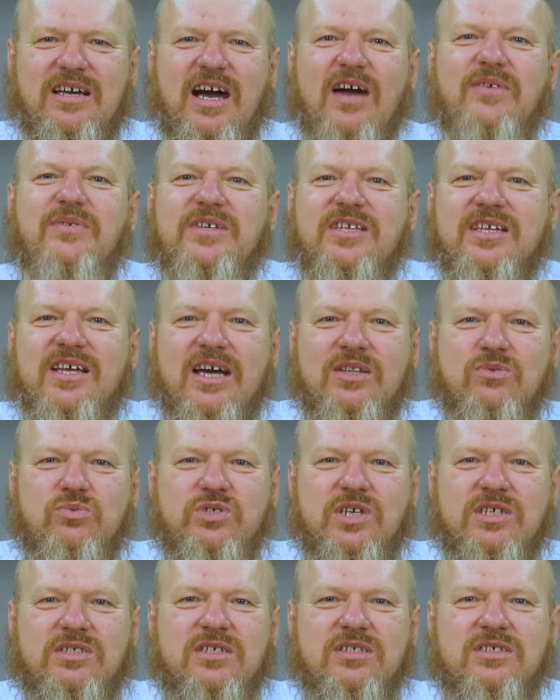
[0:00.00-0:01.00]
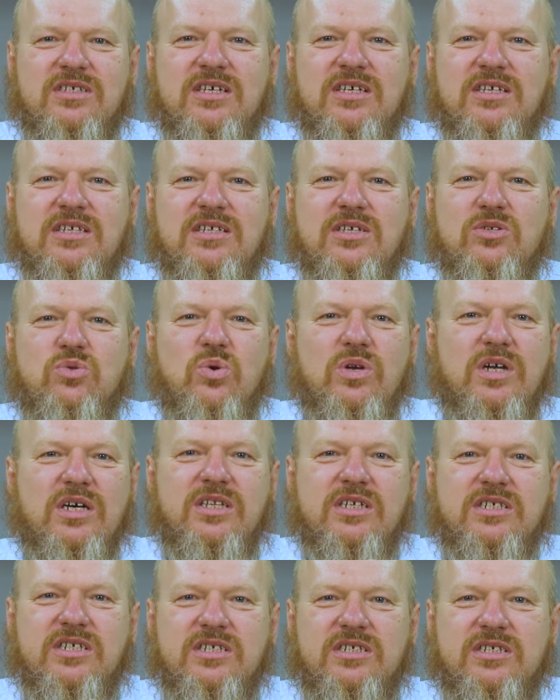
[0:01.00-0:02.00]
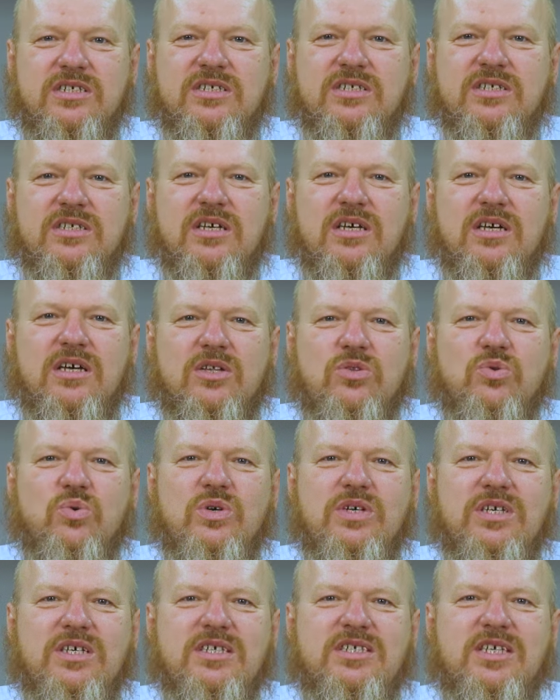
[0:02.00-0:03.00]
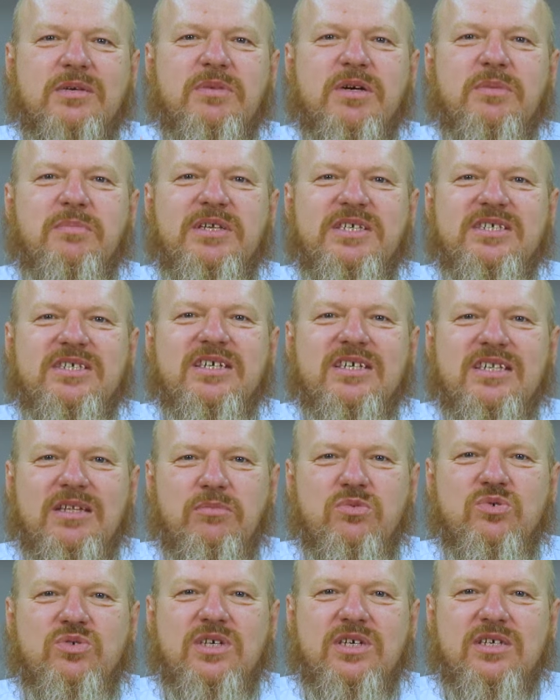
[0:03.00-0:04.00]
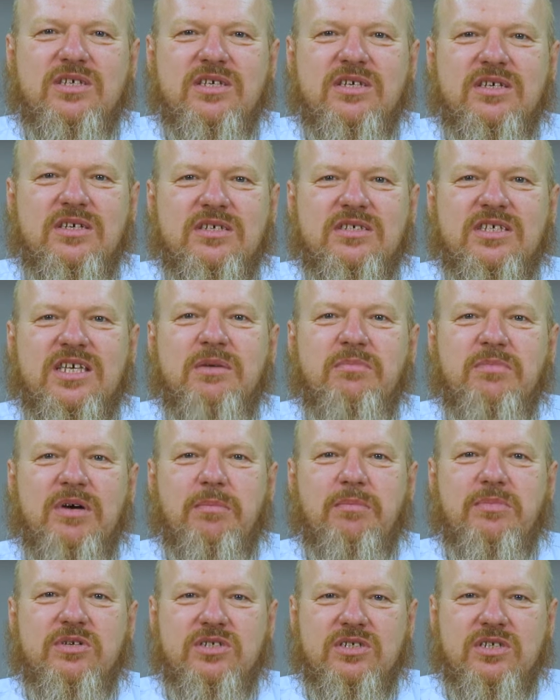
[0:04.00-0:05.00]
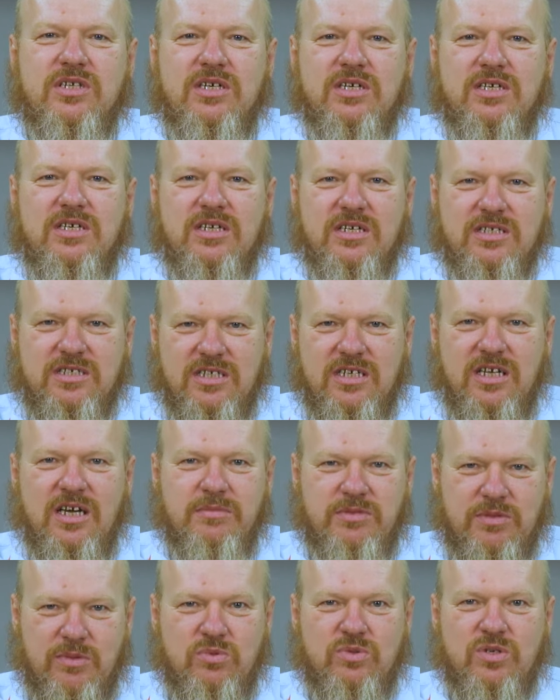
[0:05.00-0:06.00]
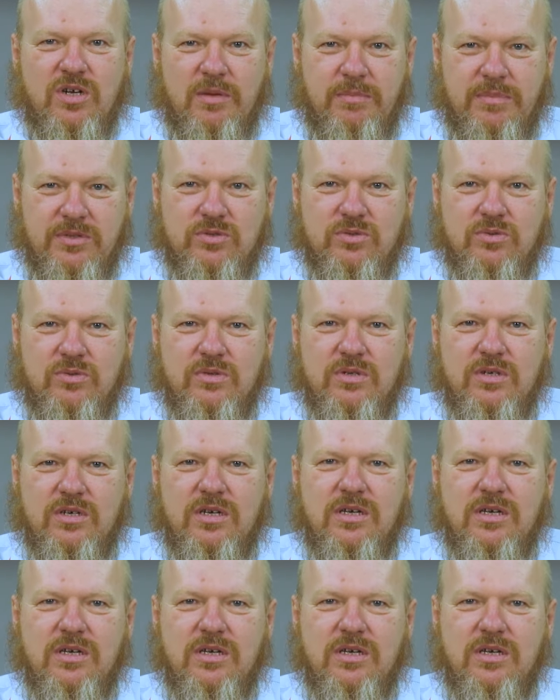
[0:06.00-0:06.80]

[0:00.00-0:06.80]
А ведь на кону часто стоит не только наша жизнь, но и самых близких нам людей, с кем мы обычно и разделяем свою трапезу.